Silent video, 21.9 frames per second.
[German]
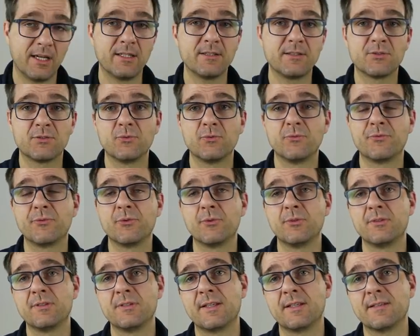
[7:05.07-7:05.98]
dazu
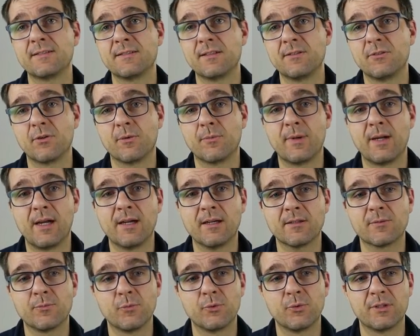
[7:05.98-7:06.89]
führen, dass dann nochmal
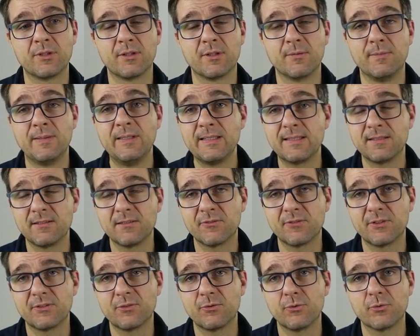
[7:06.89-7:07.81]
acht Monate
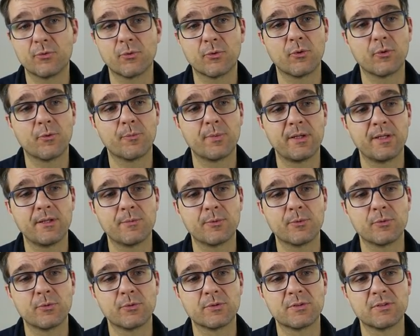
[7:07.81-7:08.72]
mindestens Verzögerung bei der
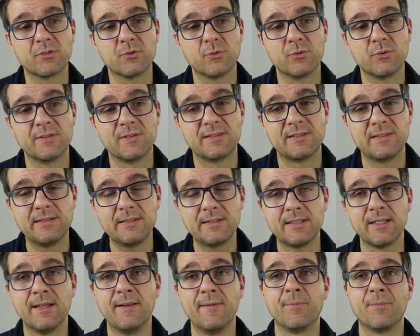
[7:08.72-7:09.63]
Produktion
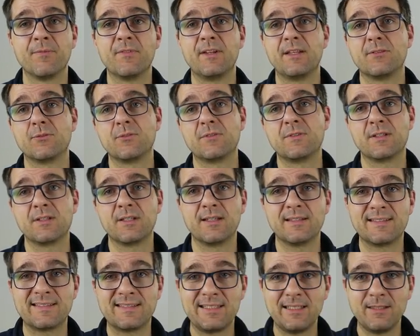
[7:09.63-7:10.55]
sind, weil dann sozusagen
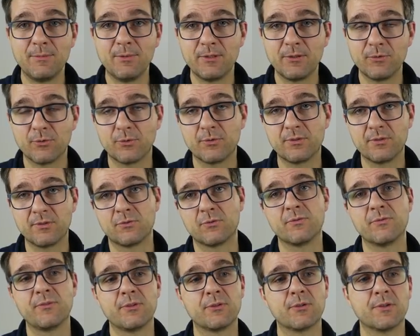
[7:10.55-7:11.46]
erst 10 Millionen,
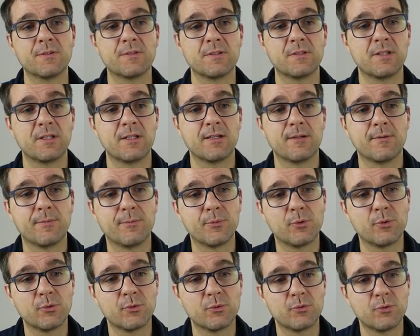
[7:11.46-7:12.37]
so viel kostet ja der
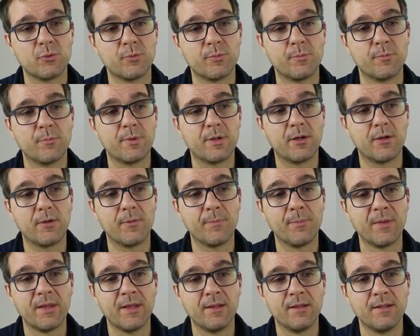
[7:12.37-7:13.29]

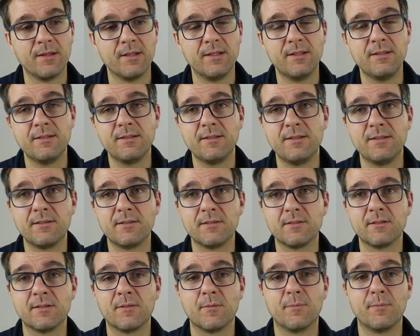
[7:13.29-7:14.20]
Prototypenbau, in
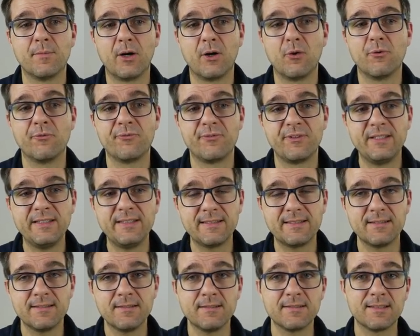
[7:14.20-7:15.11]
diesen Bau
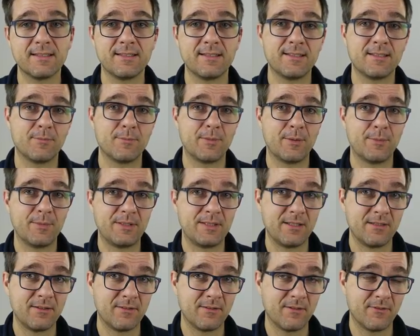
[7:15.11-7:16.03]
fließen. Dann hätte man
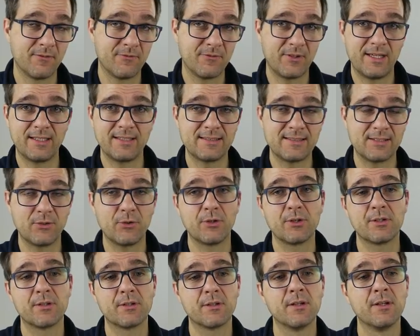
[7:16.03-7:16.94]
mit den
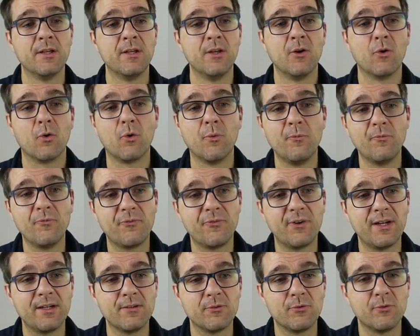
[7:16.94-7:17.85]
Fahrzeugen
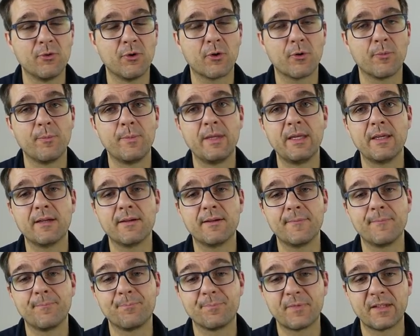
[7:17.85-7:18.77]
rumfahren und noch
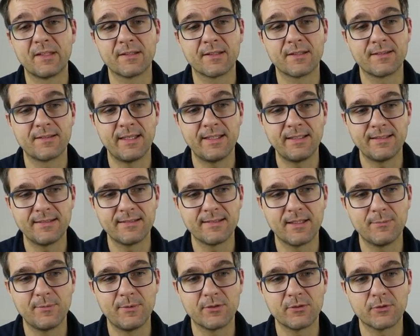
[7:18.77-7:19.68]
mehr Interessenten
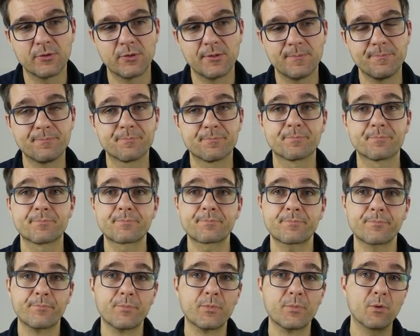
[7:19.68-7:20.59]
sammeln können
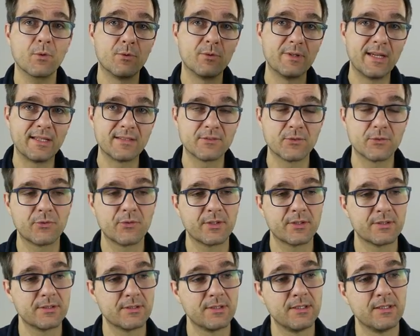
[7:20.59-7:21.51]
und dann
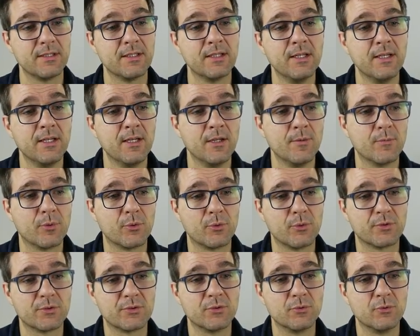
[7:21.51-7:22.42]
sozusagen die
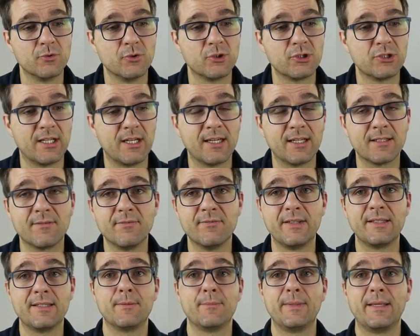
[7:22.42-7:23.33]
Produktion
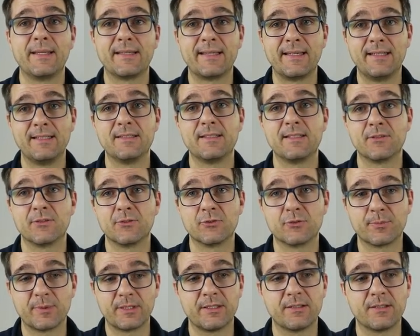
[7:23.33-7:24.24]
starten, wenn dann mehr Geld, also
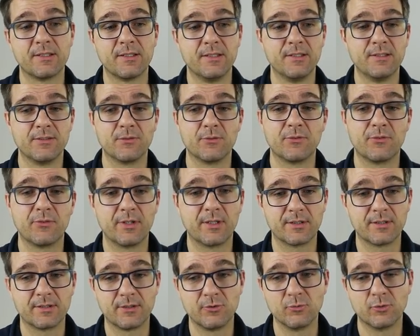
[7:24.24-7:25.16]
sprich
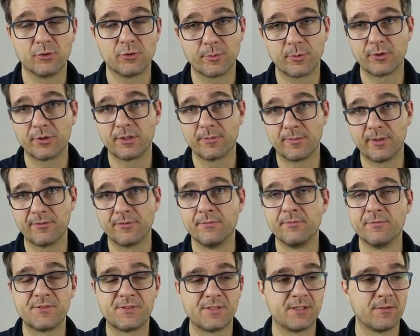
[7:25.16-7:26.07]
sozusagen die ursprünglich mal
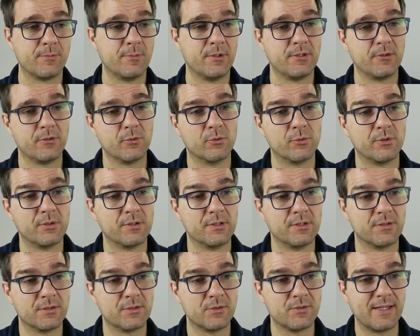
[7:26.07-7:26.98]
50
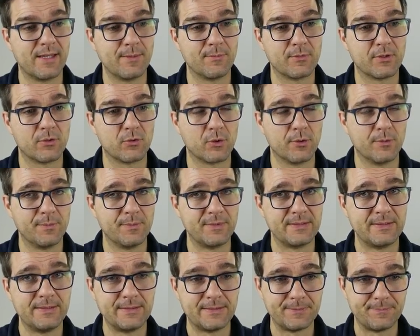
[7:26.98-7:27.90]
Millionen zusammengekommen
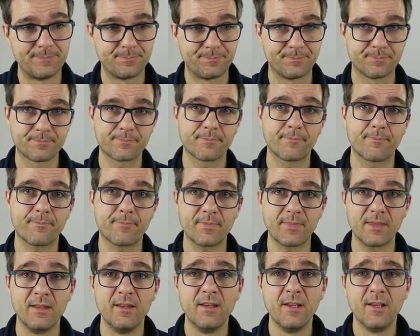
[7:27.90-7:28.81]
sind.
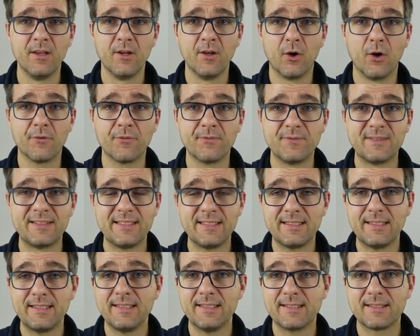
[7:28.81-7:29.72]

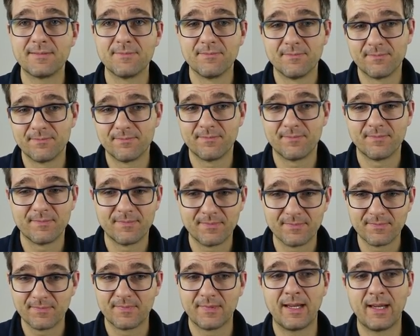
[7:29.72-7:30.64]
Offensichtlich
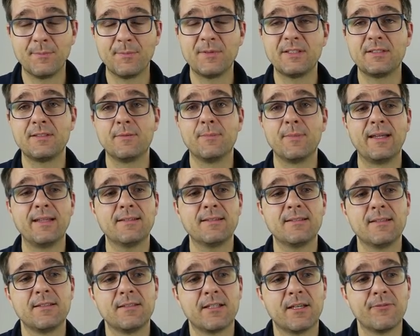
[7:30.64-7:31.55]
haben sich die
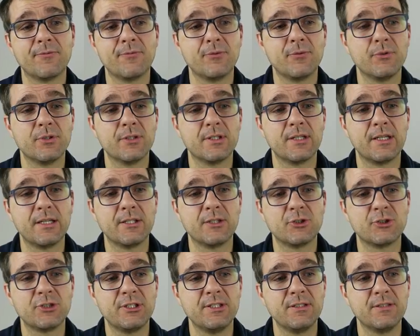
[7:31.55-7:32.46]
meisten dann dafür
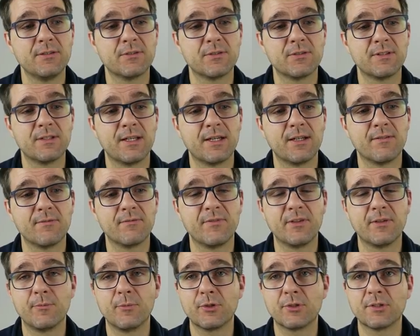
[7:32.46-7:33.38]
entschieden zu
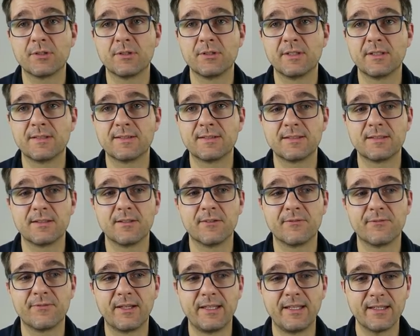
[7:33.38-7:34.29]
sagen, wir möchten jetzt
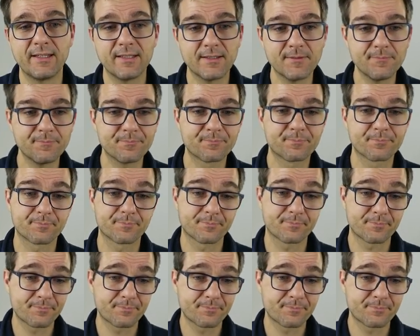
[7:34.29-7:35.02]
äh, verlängern,